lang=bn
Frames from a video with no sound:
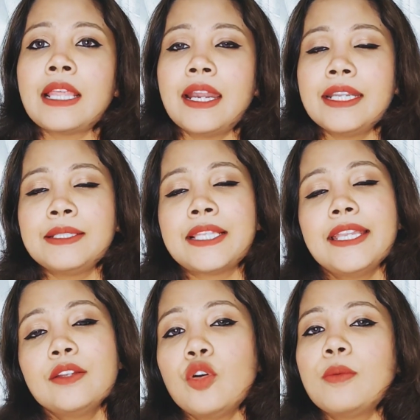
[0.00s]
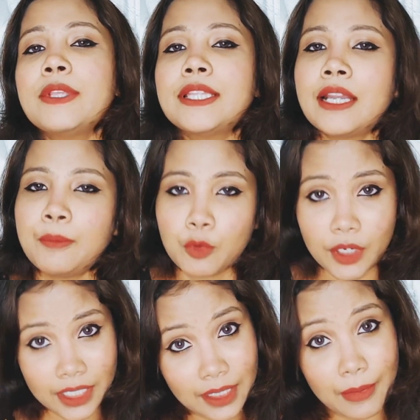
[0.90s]
তারা ডিসাইড করবে যে তারা
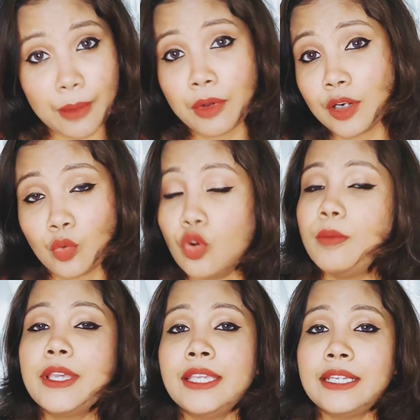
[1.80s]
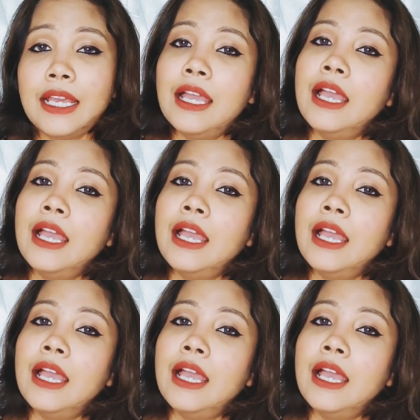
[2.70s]
প্রোডাক্টটা ব্যবহার করবে কি না